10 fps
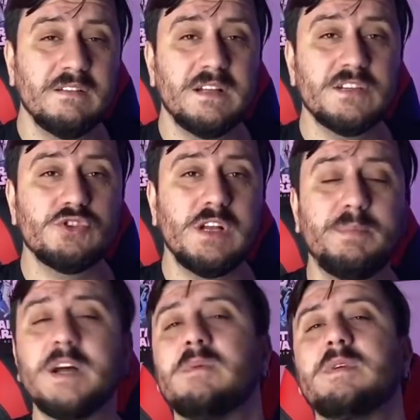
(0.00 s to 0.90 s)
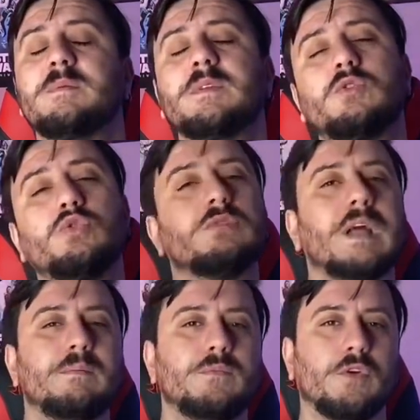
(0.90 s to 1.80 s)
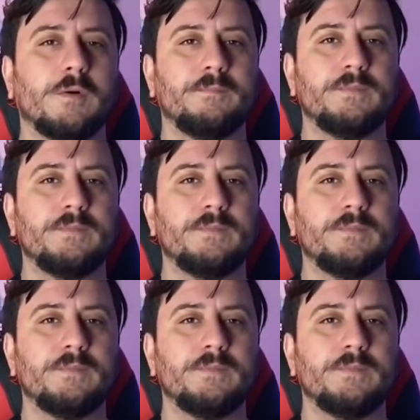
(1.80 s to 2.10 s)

Venezuela para birimini kullanmıyor.